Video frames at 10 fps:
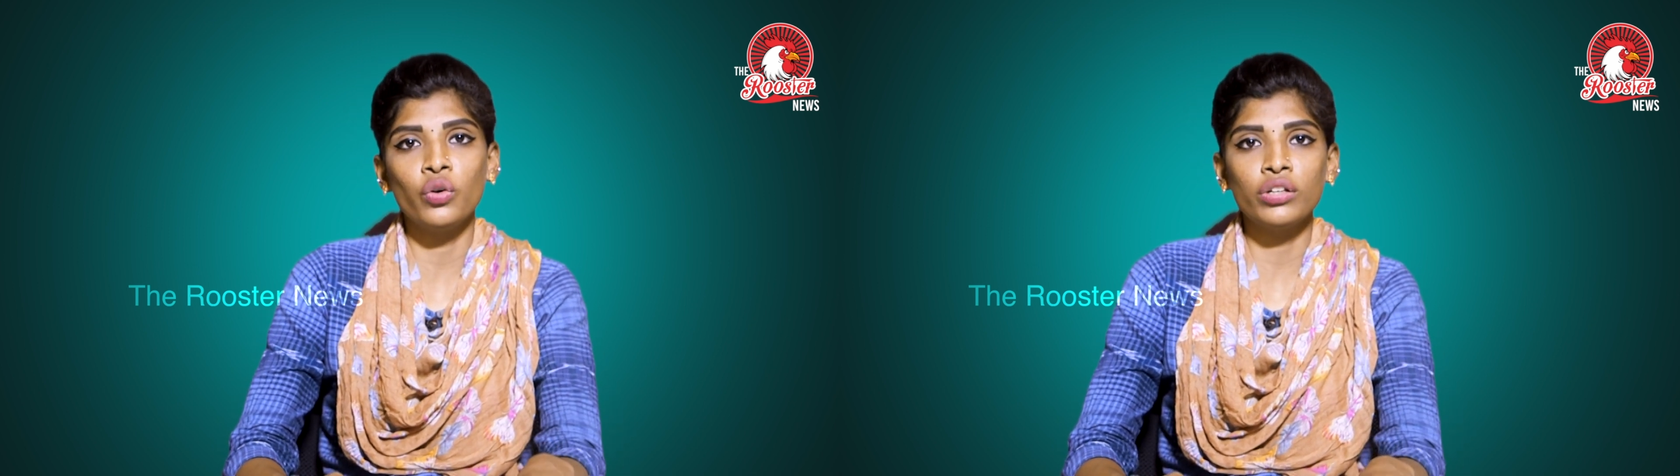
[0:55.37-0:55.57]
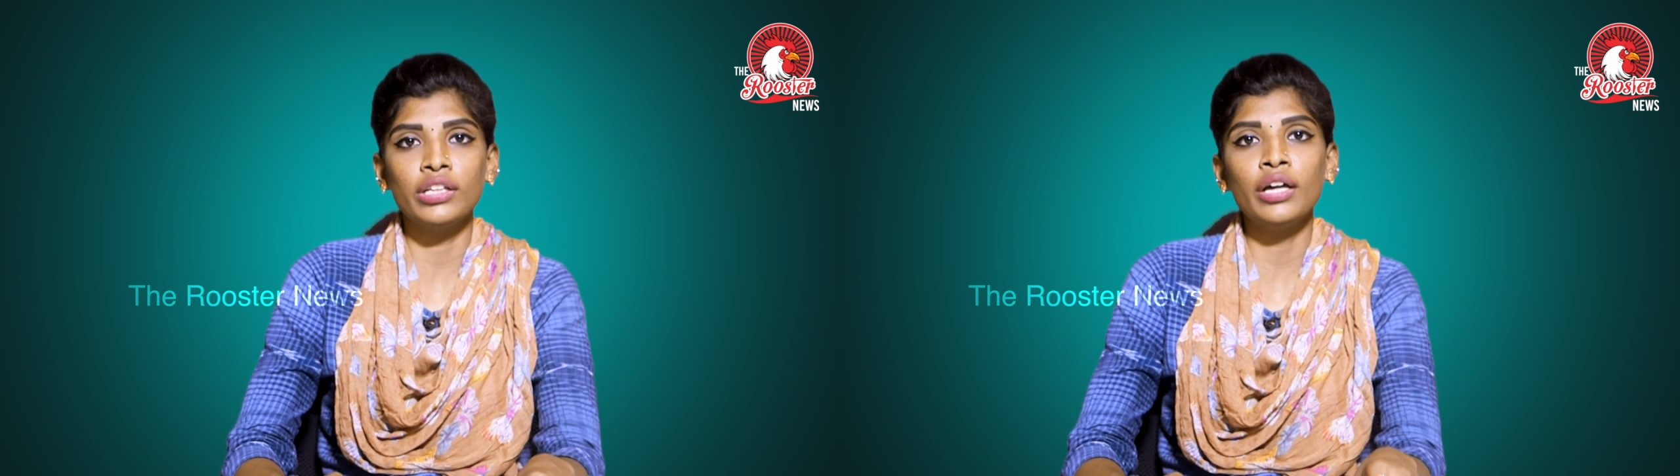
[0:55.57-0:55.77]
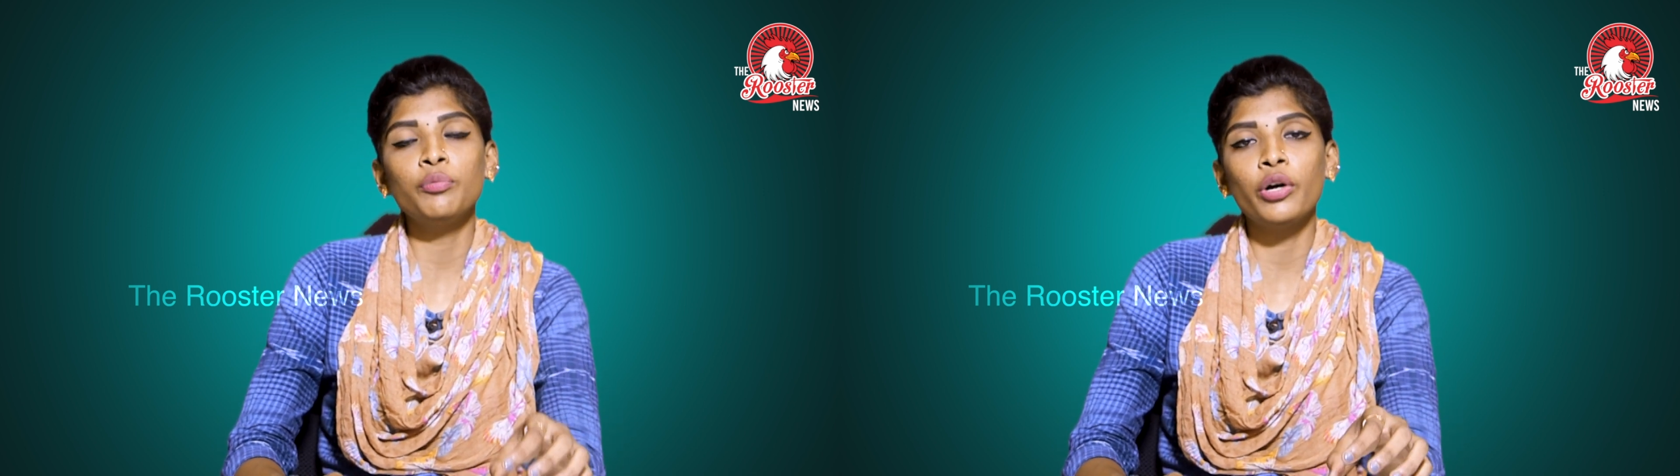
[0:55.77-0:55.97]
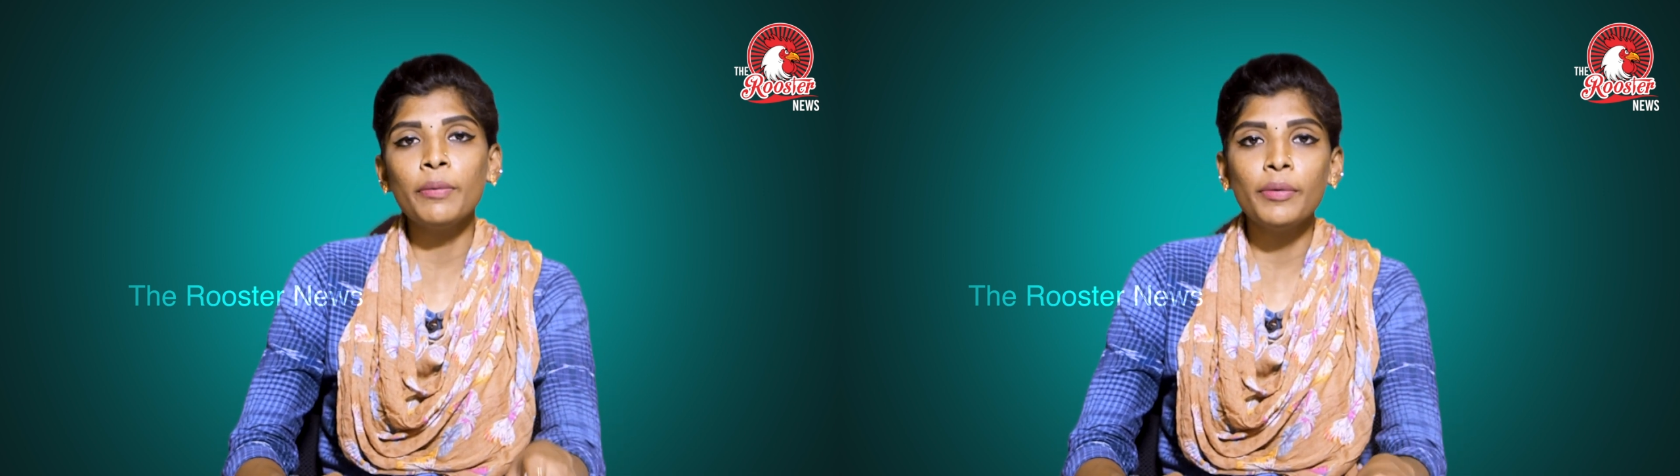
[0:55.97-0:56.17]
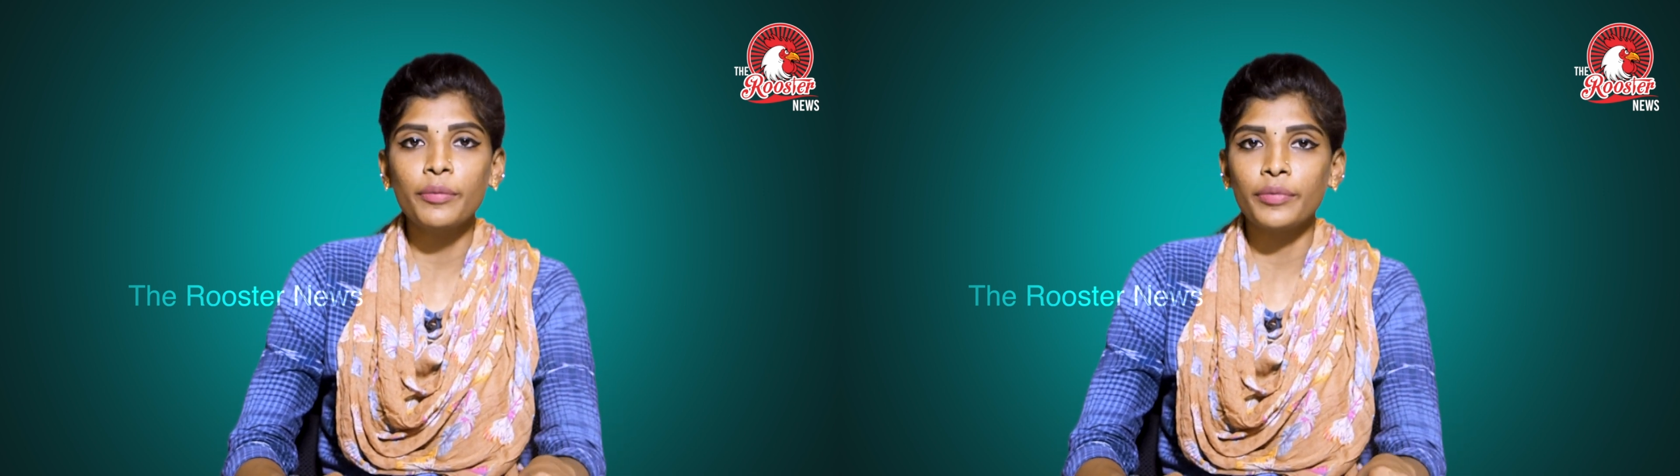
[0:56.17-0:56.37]
ஒருத்தர்
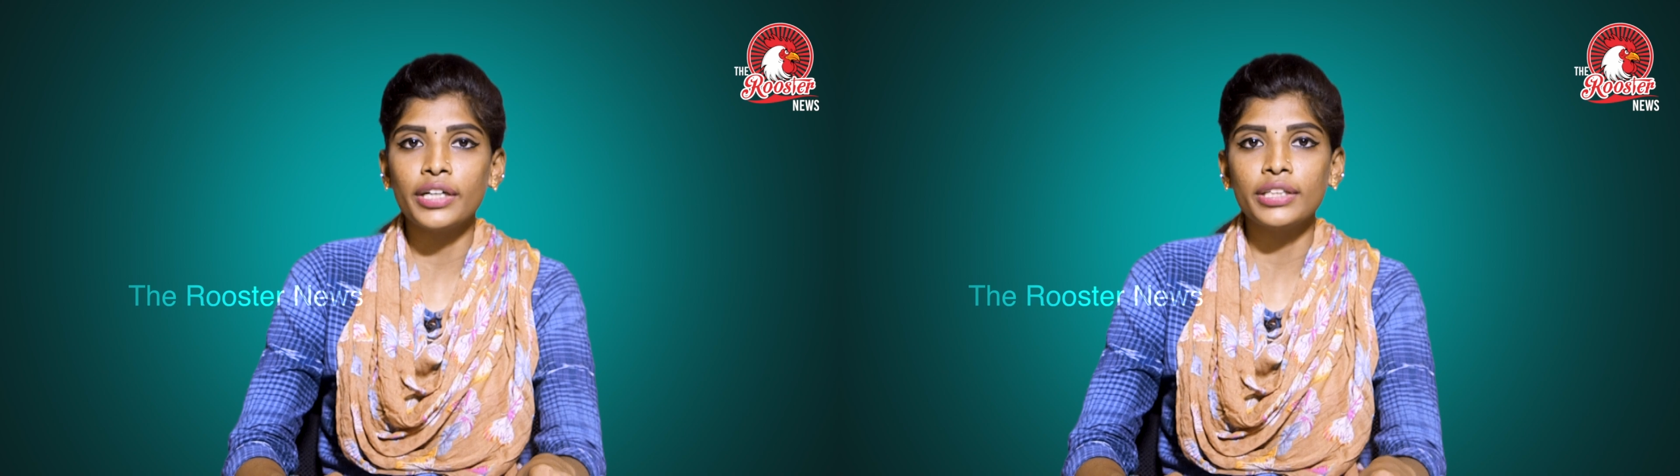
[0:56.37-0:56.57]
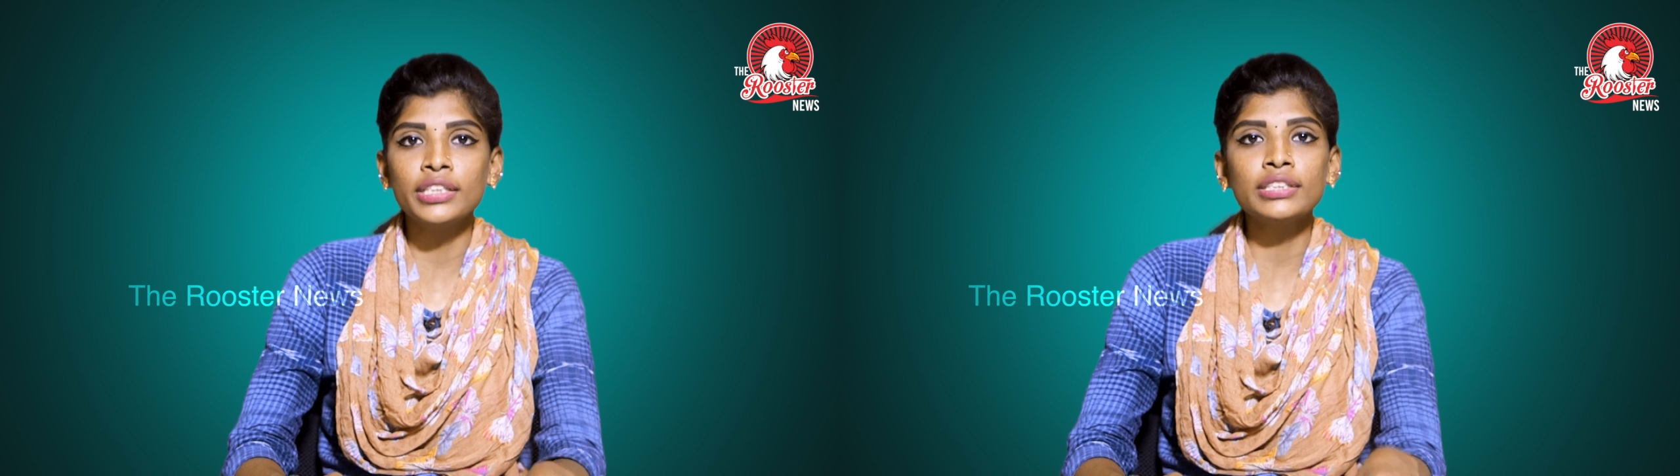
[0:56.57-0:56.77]
புகைப்படம் எடுத்து